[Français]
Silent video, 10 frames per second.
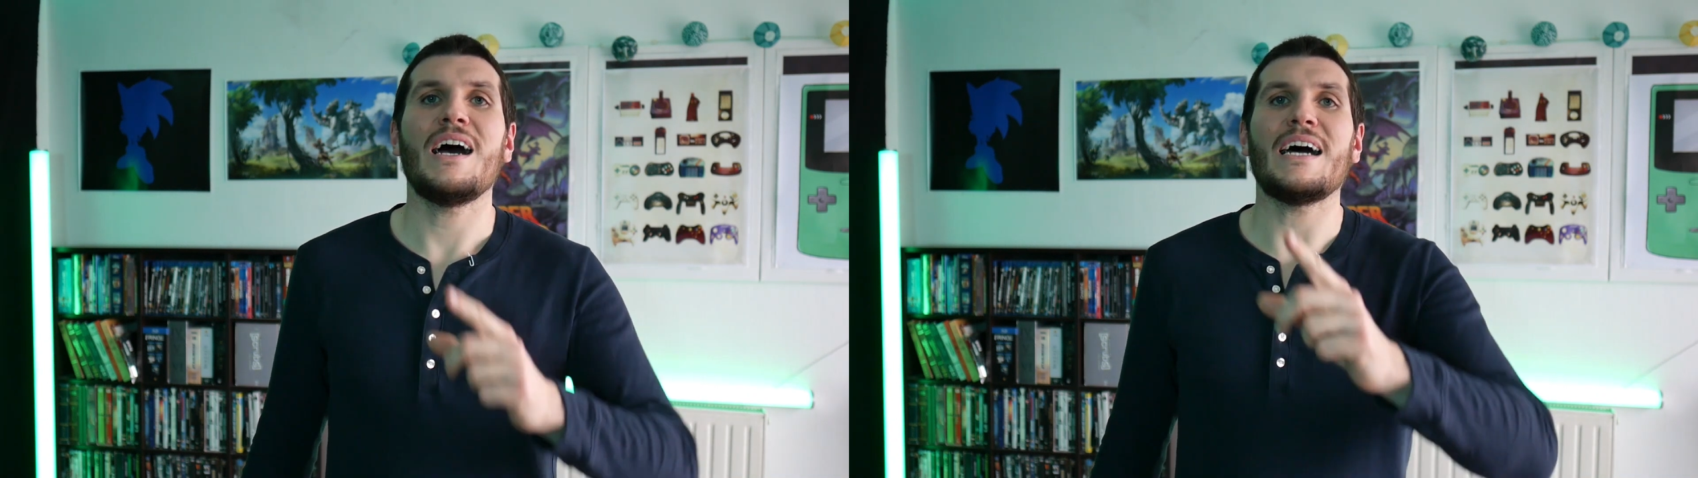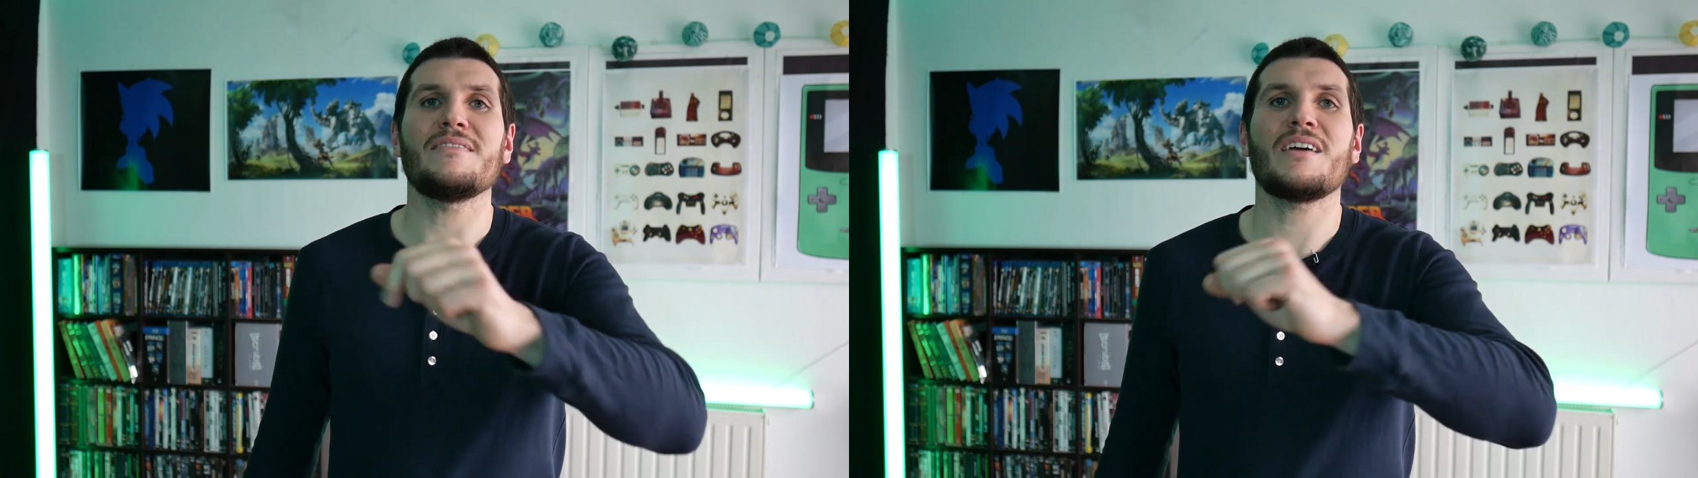
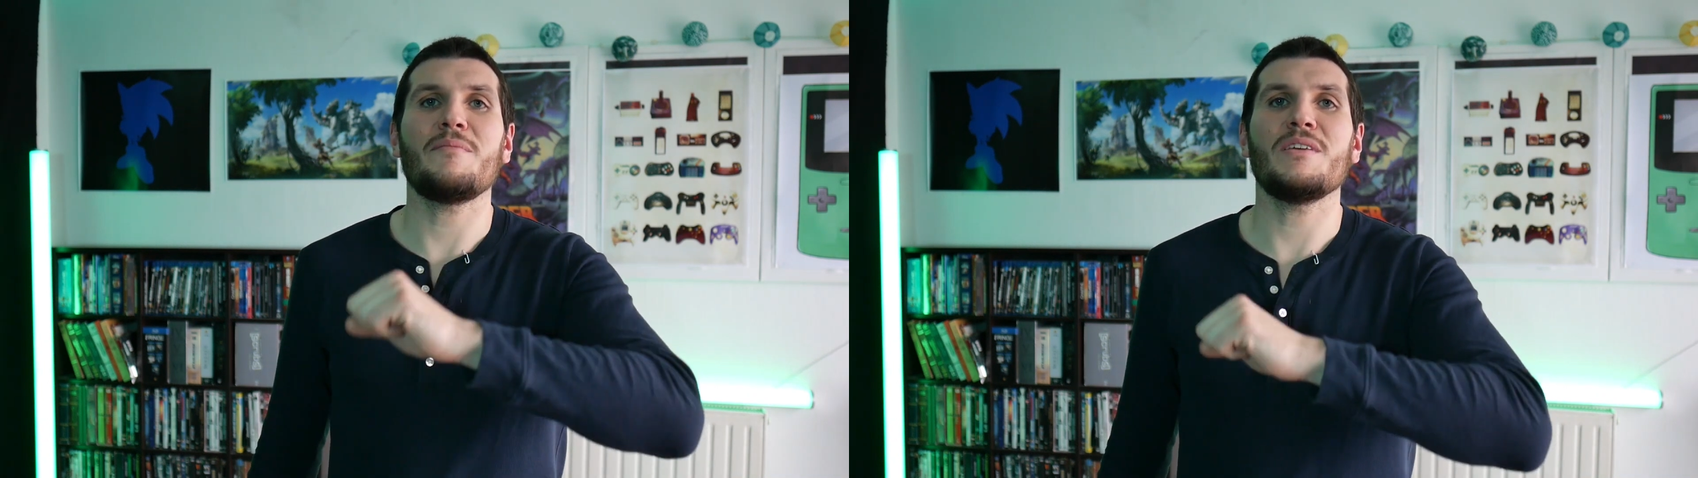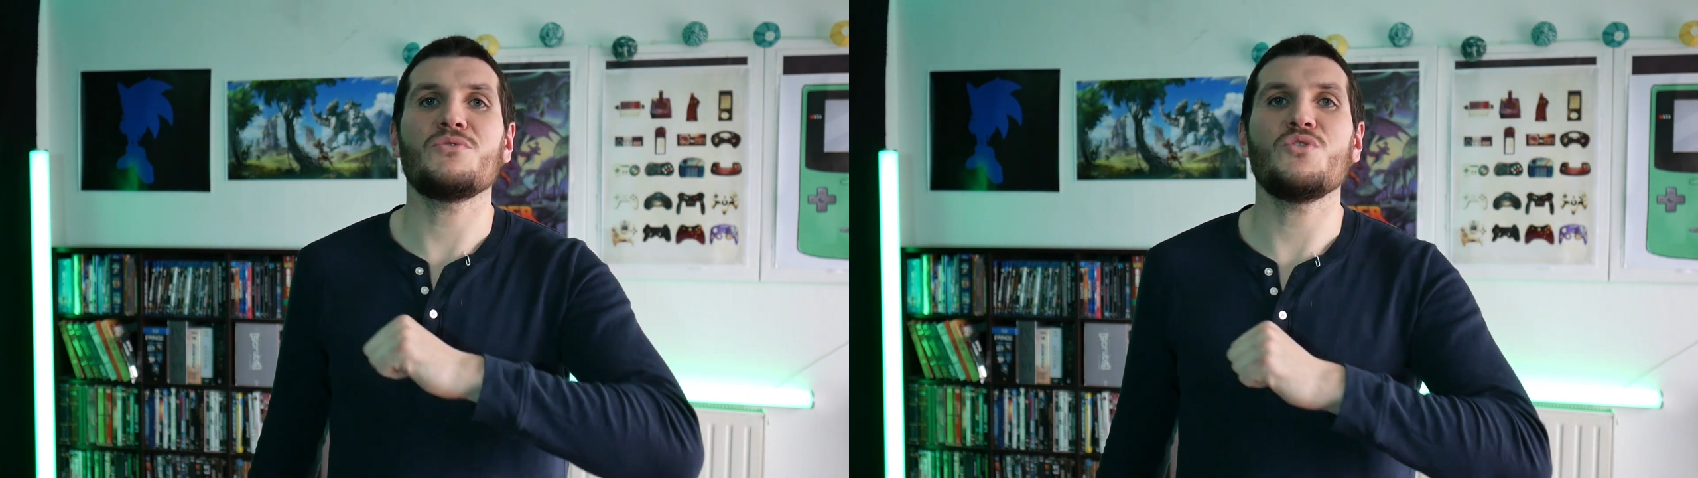A très
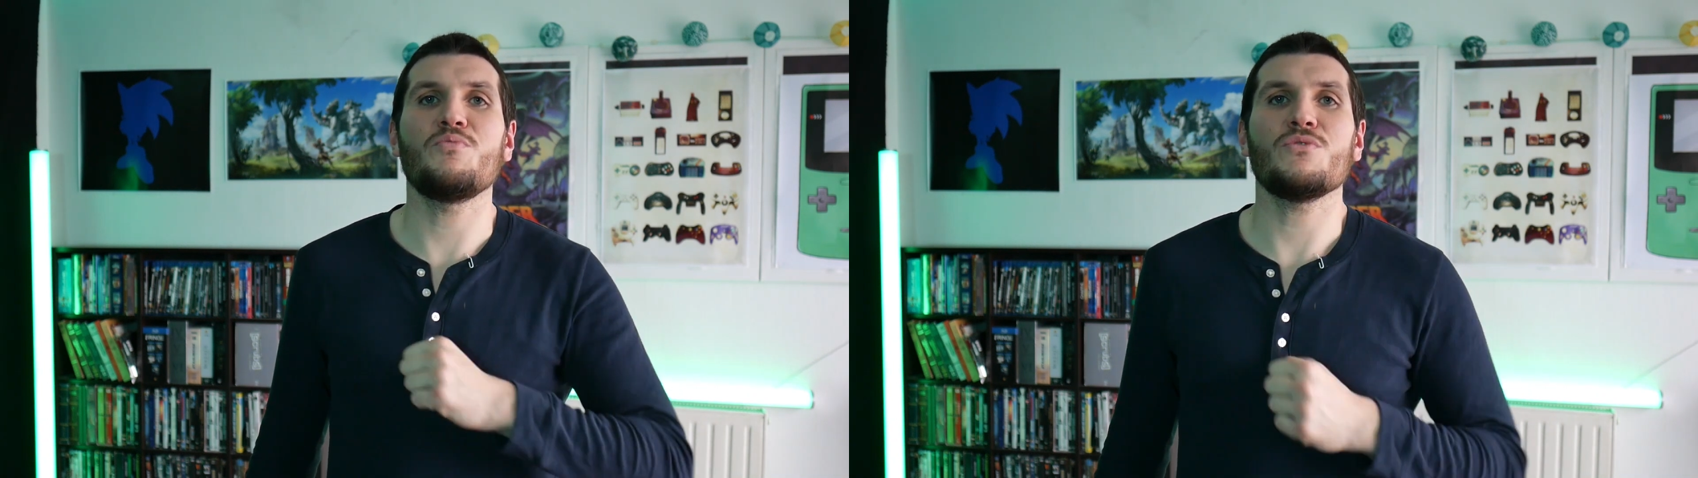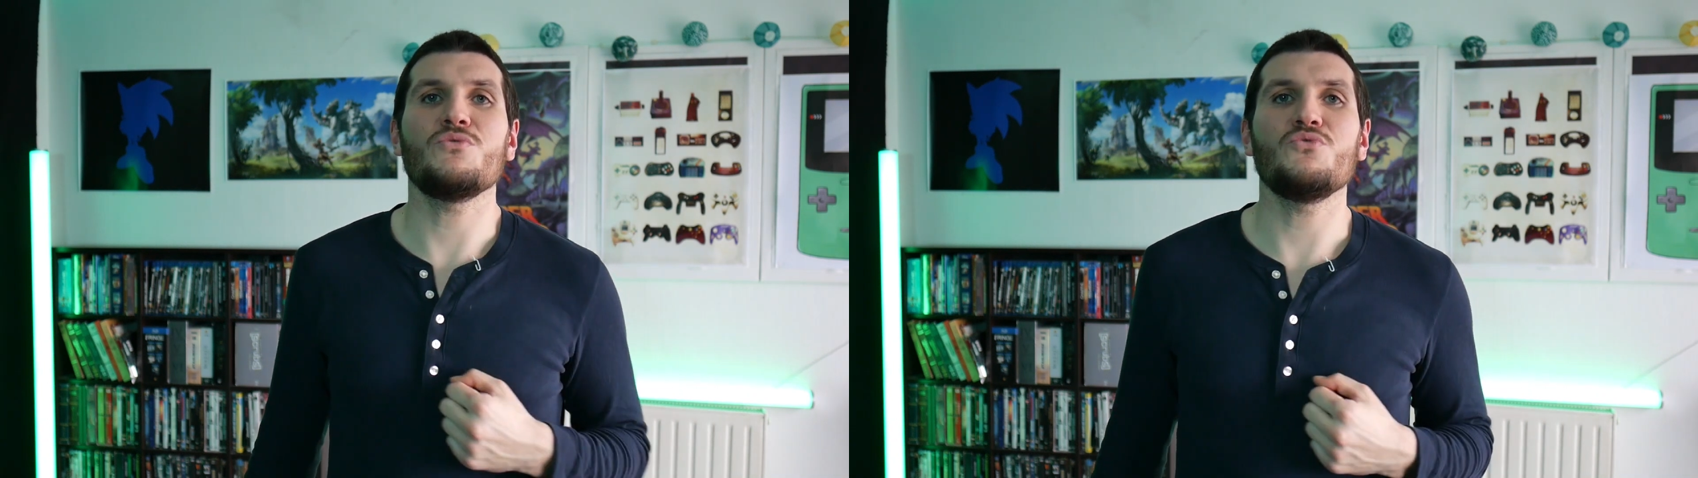bientôt
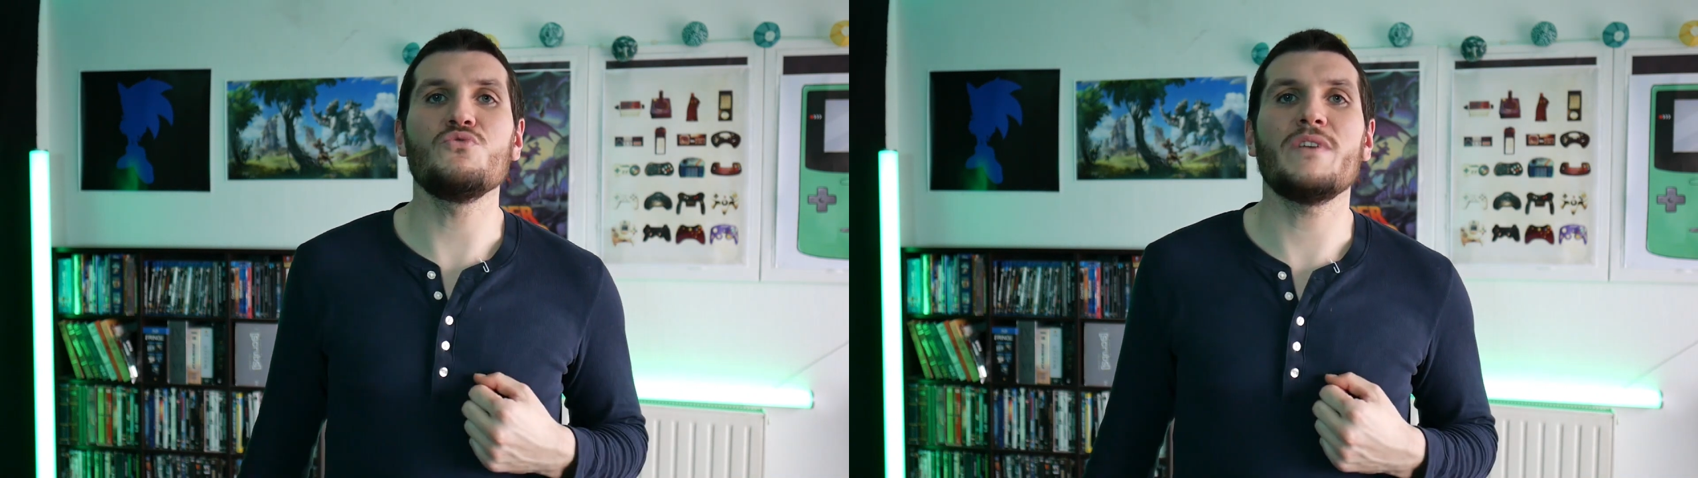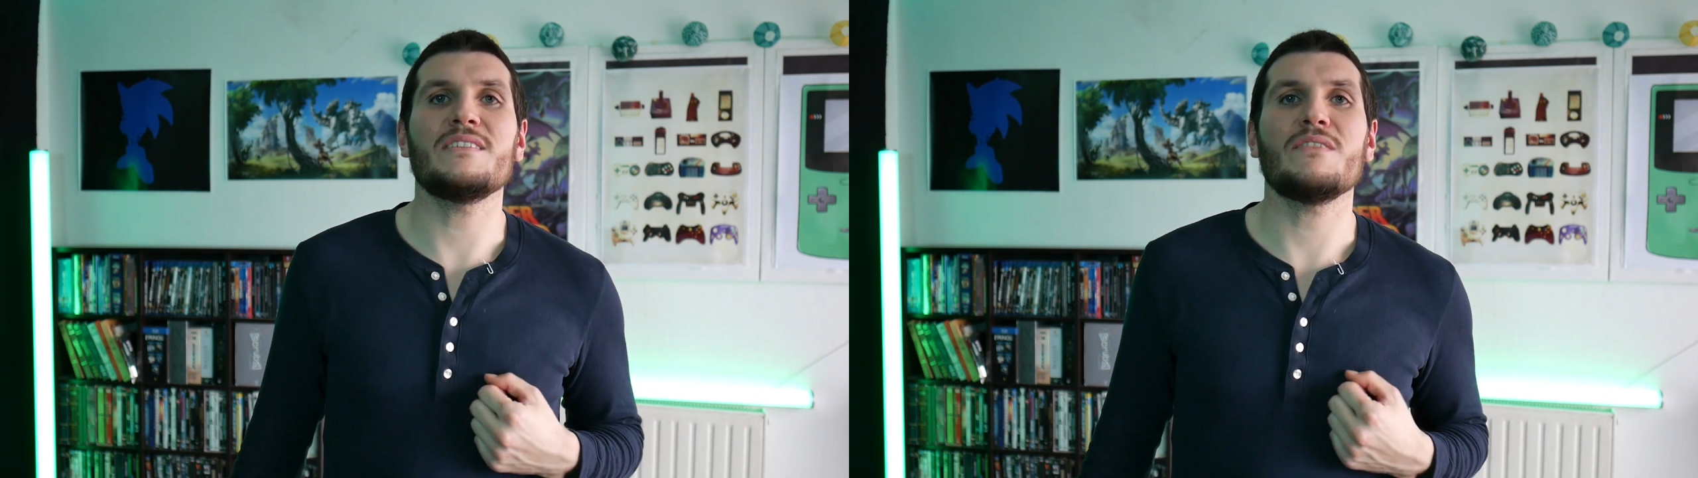pour de
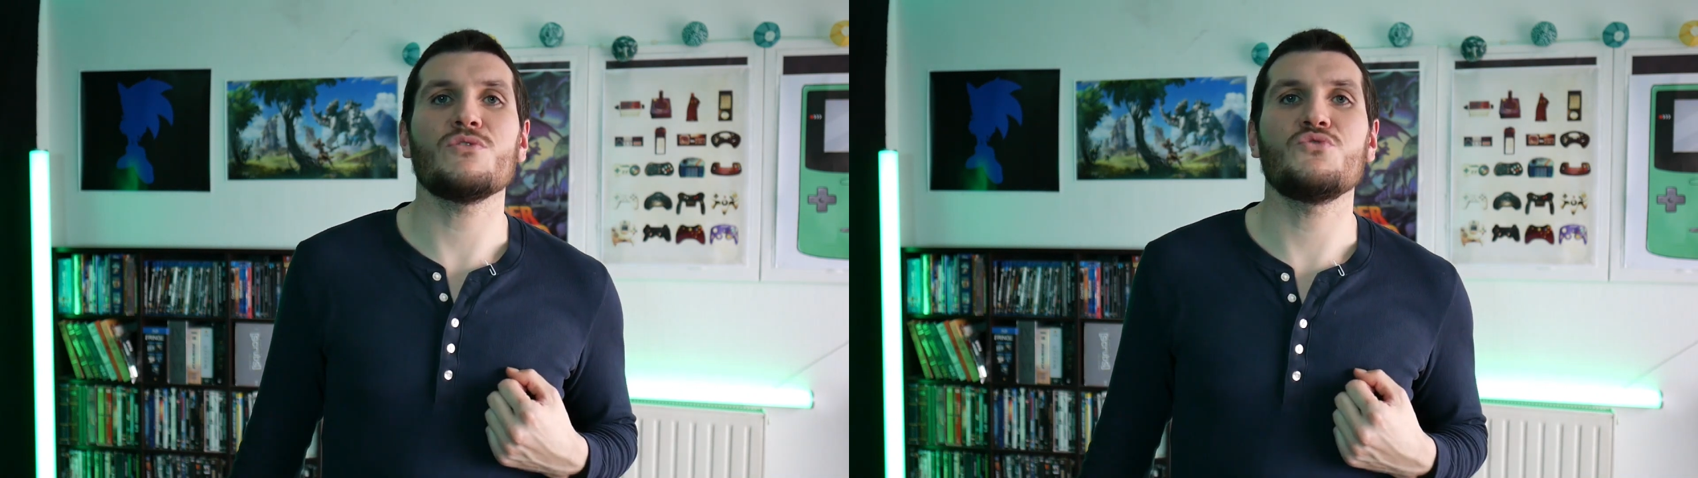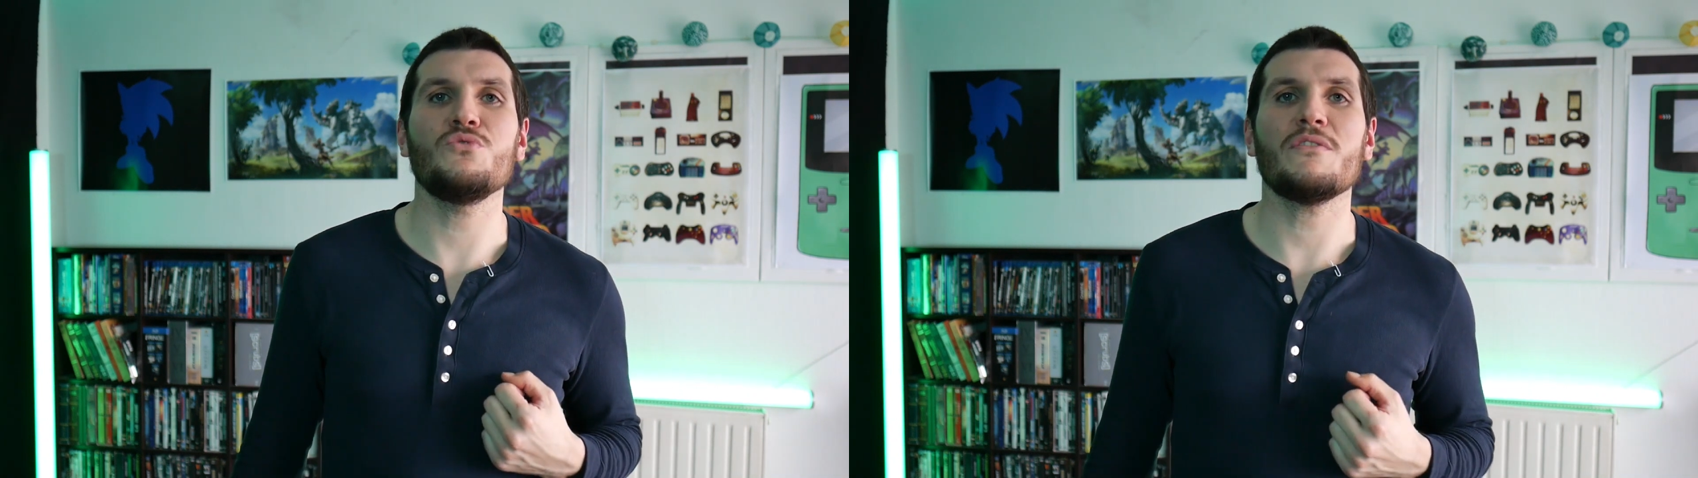nouvelles
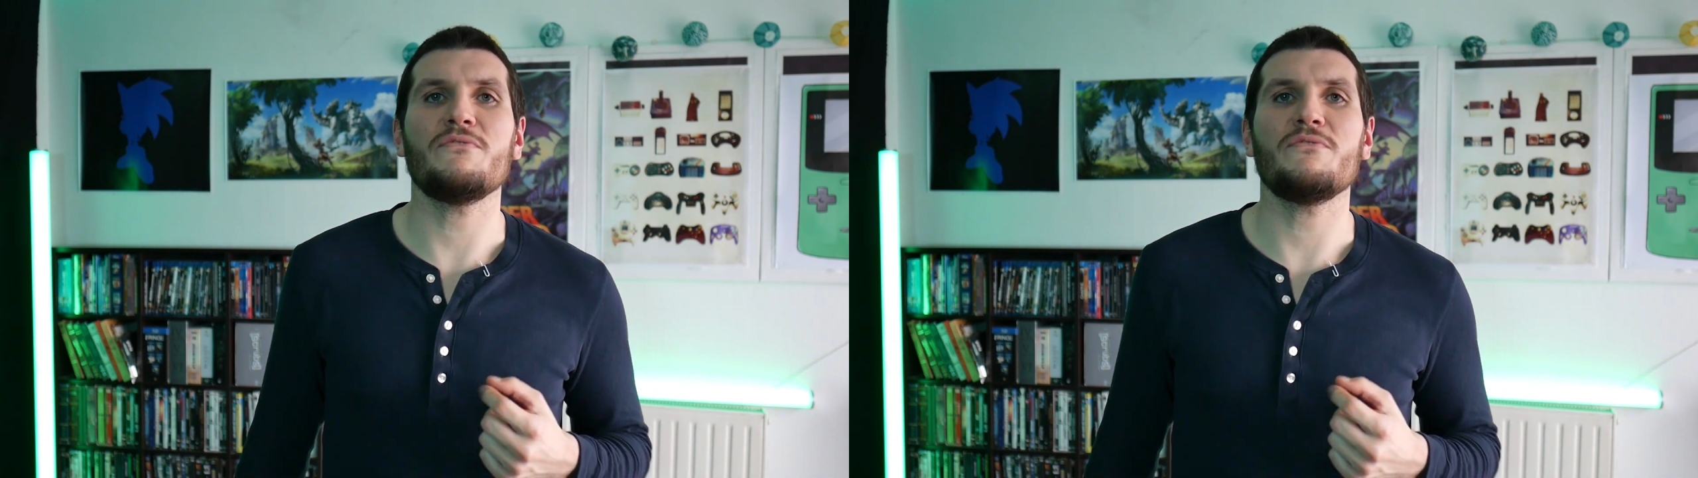aventures